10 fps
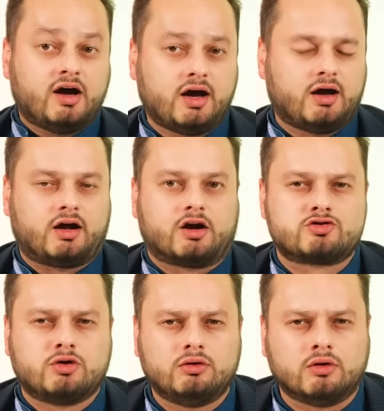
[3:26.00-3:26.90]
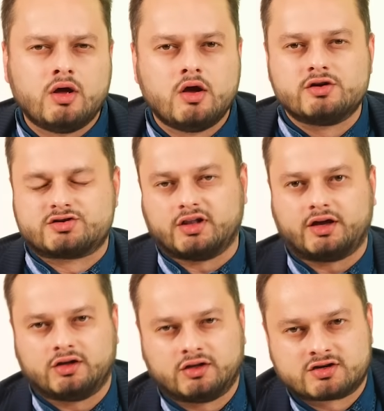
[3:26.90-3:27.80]
Хорошо?
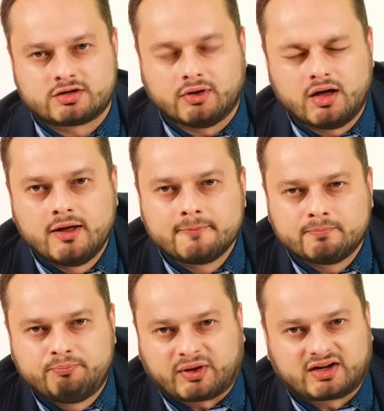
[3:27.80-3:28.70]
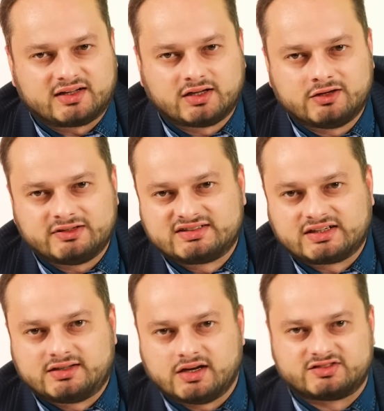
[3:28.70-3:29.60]
Желание нашего преданного
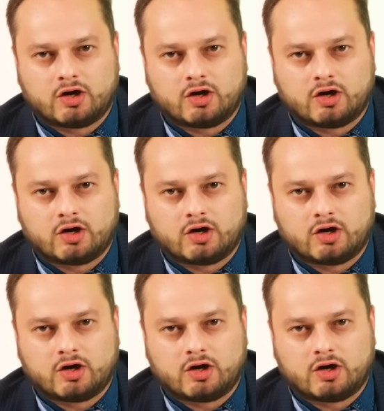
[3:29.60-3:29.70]
зрителя